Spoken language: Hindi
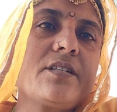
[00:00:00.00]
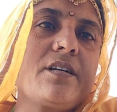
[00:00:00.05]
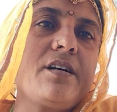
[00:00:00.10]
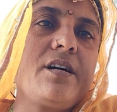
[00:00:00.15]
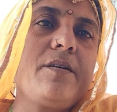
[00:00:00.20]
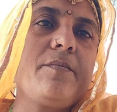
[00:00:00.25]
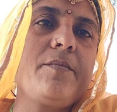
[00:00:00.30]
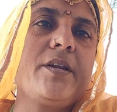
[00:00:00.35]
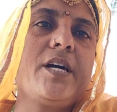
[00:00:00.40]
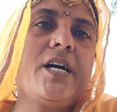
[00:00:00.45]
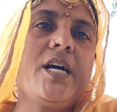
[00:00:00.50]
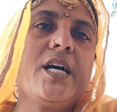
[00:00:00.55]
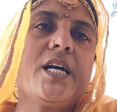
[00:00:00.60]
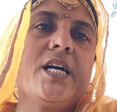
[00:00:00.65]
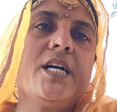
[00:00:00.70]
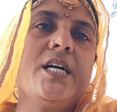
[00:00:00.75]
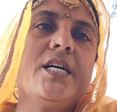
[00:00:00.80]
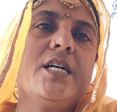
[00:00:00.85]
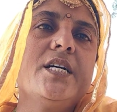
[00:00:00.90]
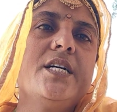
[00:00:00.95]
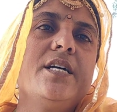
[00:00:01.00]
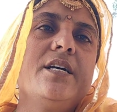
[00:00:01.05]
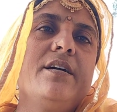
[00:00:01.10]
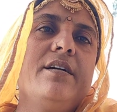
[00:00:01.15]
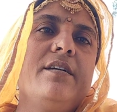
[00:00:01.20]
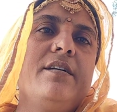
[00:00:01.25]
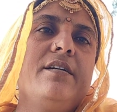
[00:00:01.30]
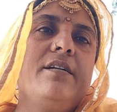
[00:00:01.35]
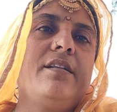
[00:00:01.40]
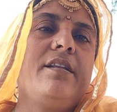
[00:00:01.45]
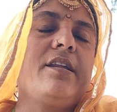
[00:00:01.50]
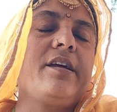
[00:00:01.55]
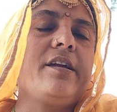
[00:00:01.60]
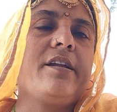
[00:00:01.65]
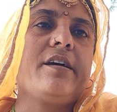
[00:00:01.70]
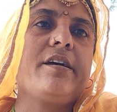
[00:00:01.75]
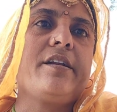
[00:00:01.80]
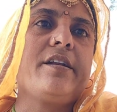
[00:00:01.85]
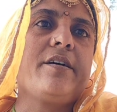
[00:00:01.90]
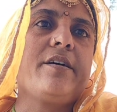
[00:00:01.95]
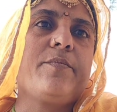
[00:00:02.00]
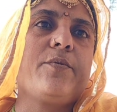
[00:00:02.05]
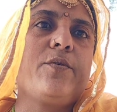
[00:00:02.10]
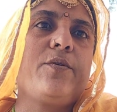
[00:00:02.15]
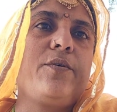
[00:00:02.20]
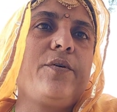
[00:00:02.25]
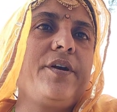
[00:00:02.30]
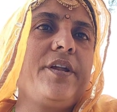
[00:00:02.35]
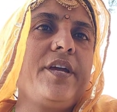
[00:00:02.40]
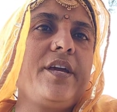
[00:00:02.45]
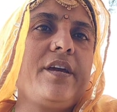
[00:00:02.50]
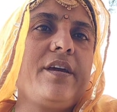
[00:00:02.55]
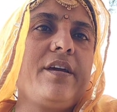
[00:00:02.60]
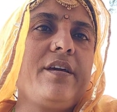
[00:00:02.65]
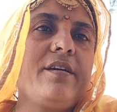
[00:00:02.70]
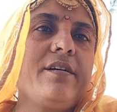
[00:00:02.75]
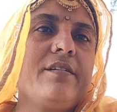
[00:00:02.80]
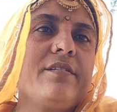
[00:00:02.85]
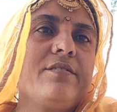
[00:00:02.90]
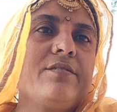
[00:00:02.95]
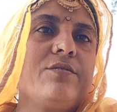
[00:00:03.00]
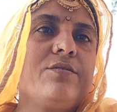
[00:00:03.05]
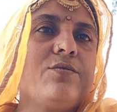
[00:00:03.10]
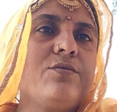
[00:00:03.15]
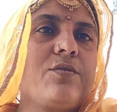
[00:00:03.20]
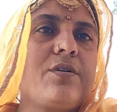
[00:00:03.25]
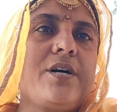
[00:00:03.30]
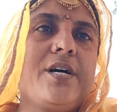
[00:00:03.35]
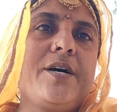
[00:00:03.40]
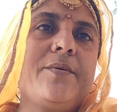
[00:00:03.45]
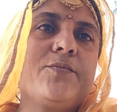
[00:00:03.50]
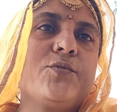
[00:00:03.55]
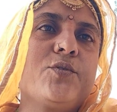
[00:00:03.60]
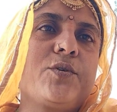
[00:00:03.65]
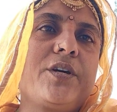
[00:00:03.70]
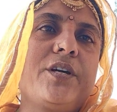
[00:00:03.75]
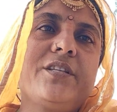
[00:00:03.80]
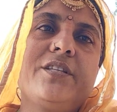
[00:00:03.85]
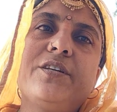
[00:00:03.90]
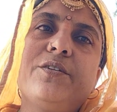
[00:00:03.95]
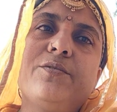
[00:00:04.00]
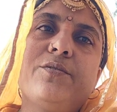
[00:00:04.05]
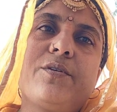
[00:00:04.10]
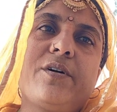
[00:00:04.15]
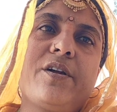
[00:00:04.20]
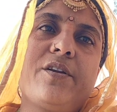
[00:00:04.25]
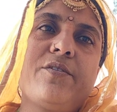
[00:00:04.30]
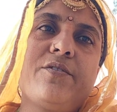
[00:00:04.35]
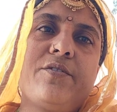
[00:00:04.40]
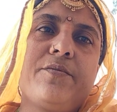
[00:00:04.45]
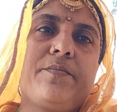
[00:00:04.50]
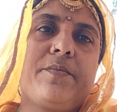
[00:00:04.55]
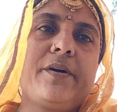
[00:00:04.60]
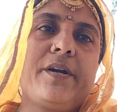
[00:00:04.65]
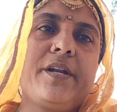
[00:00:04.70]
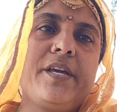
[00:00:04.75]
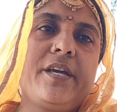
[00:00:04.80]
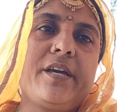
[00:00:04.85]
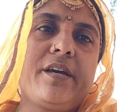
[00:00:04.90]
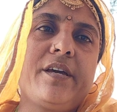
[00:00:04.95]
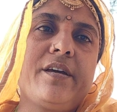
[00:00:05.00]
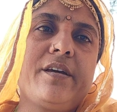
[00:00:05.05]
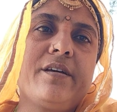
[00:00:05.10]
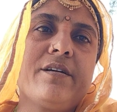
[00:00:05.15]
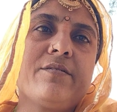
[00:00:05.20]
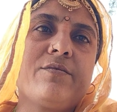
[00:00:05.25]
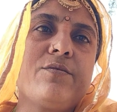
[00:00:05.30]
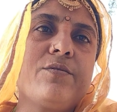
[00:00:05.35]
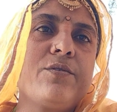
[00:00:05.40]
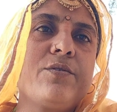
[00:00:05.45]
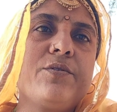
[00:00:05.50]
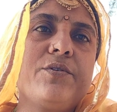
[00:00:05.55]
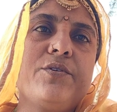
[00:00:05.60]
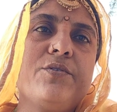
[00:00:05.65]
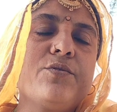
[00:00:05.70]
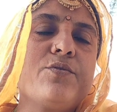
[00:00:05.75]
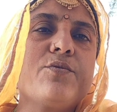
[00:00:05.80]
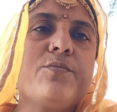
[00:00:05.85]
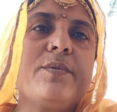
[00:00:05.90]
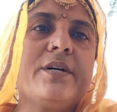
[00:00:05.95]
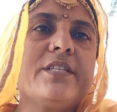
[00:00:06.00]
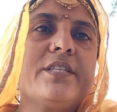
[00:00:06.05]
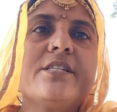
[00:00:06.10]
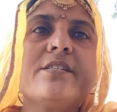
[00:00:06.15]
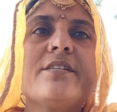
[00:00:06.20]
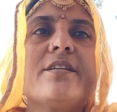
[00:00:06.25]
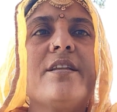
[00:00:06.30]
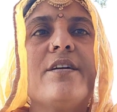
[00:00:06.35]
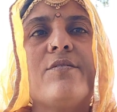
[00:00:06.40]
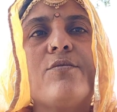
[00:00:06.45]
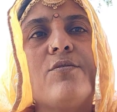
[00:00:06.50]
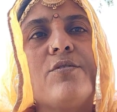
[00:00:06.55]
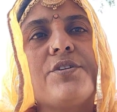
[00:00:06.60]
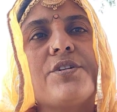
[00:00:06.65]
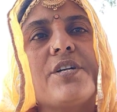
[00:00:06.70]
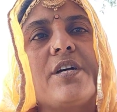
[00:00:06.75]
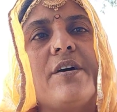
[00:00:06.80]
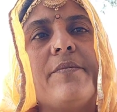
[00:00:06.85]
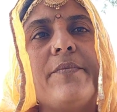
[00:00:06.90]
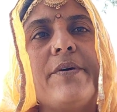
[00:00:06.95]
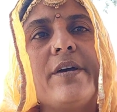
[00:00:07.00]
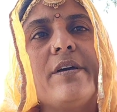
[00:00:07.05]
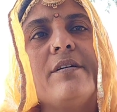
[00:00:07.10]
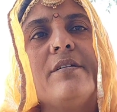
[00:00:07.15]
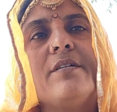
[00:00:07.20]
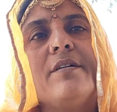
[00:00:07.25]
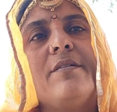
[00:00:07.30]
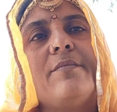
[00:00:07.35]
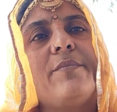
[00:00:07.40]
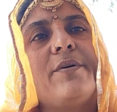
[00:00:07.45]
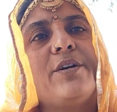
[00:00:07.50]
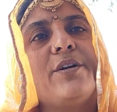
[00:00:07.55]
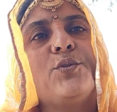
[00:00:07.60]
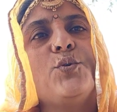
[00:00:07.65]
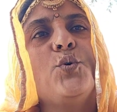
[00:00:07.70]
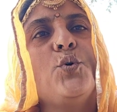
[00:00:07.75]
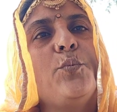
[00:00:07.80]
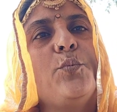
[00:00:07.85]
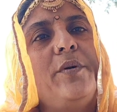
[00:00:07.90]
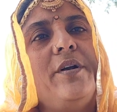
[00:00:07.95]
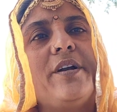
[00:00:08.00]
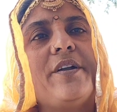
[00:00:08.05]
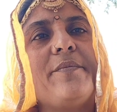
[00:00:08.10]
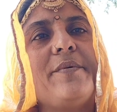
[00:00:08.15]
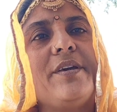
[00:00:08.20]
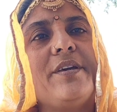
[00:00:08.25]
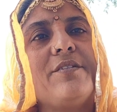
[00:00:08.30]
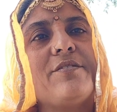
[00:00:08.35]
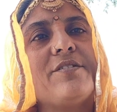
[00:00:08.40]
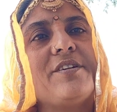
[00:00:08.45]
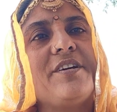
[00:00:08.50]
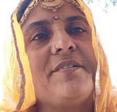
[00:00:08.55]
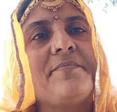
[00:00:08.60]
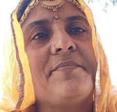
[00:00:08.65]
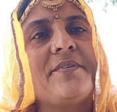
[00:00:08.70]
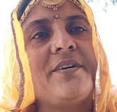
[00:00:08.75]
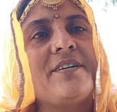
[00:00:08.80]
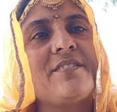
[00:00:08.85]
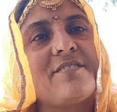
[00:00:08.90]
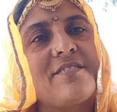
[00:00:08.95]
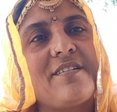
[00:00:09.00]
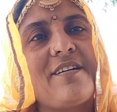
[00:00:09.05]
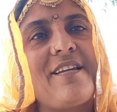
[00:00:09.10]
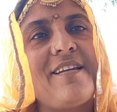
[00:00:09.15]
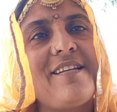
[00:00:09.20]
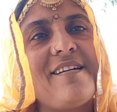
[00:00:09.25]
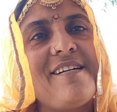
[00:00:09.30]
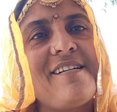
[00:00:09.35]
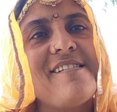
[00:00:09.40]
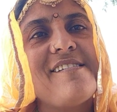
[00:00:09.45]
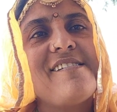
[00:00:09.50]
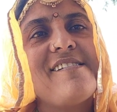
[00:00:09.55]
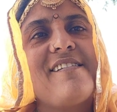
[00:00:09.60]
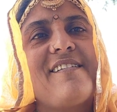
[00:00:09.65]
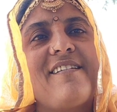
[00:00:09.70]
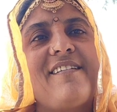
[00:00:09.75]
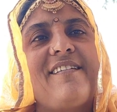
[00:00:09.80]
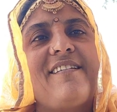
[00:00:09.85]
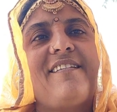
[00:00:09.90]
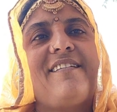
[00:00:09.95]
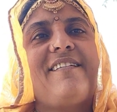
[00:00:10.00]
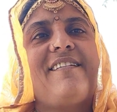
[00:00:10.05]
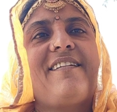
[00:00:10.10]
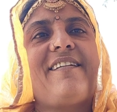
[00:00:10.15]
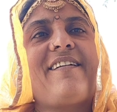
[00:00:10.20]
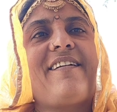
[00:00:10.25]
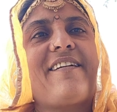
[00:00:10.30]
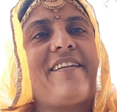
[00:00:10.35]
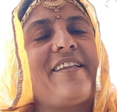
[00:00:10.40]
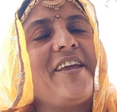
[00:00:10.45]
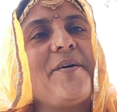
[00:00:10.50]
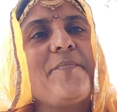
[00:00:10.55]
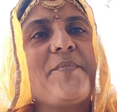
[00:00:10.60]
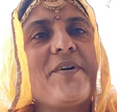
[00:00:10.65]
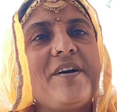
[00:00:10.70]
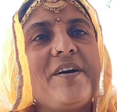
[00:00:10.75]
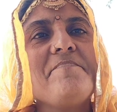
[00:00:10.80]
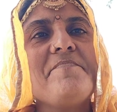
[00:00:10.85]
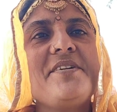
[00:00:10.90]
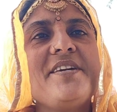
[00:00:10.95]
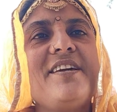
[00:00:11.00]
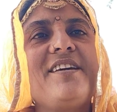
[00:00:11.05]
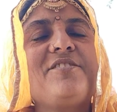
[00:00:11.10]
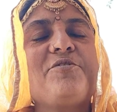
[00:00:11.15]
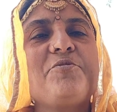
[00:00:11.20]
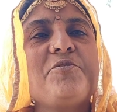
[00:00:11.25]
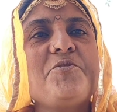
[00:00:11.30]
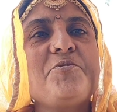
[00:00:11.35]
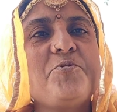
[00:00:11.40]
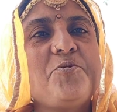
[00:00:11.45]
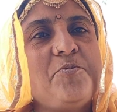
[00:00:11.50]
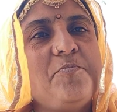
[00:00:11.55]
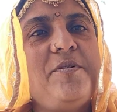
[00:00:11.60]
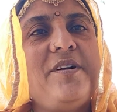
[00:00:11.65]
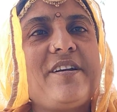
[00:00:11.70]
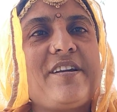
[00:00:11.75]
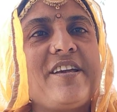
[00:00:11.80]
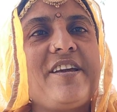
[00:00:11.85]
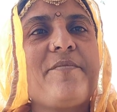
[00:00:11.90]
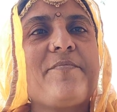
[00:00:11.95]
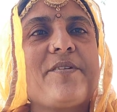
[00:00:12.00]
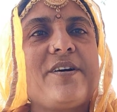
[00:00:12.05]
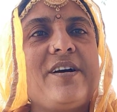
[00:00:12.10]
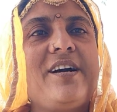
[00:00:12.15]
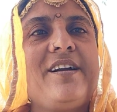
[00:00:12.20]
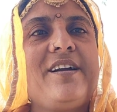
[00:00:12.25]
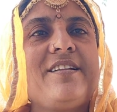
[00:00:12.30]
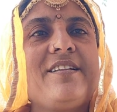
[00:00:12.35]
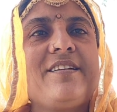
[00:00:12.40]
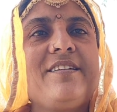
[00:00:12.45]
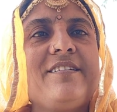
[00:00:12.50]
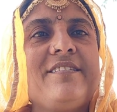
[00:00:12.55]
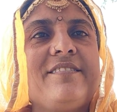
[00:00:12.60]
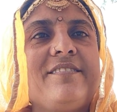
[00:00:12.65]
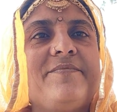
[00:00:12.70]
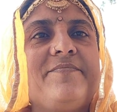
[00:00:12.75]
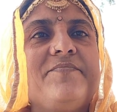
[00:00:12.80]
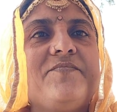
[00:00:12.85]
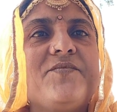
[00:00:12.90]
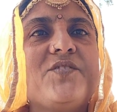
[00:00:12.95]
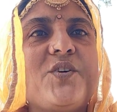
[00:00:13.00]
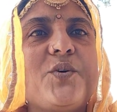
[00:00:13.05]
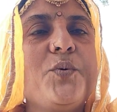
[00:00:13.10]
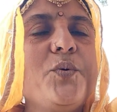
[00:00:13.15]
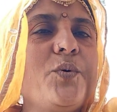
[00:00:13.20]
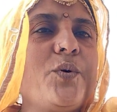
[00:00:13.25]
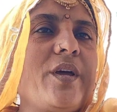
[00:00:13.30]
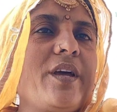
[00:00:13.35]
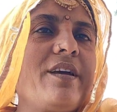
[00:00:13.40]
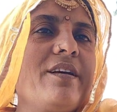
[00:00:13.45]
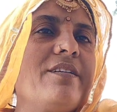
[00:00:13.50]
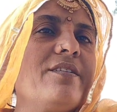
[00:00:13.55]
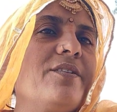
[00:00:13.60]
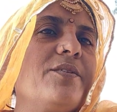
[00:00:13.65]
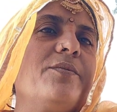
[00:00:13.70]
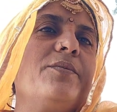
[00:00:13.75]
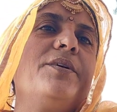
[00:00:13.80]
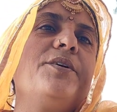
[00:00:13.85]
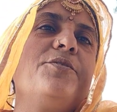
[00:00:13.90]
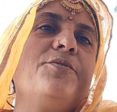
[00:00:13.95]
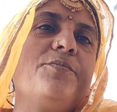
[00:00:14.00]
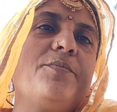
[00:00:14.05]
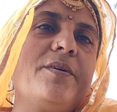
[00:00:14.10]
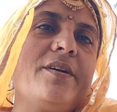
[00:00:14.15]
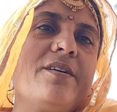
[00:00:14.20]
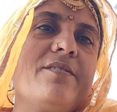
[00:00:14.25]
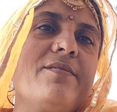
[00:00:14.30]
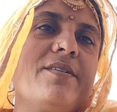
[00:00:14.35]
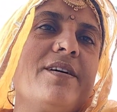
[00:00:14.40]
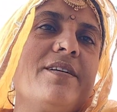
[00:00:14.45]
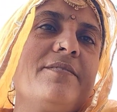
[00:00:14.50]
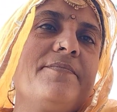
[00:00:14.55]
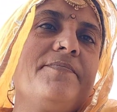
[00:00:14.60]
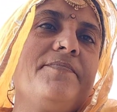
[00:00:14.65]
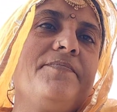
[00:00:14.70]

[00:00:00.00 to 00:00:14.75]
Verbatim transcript: काम लागा लेना लेना फोरनी है तो काम तो खेती को करना ही पड़ेगा कोरो यूट्यूब माते चले कौन सा पर दो मिनट में ये टाइम पास कर ला या टाइम कम ही है तो ये दो मिनट टाइम काट रहे जरूर है वीडियो बनावा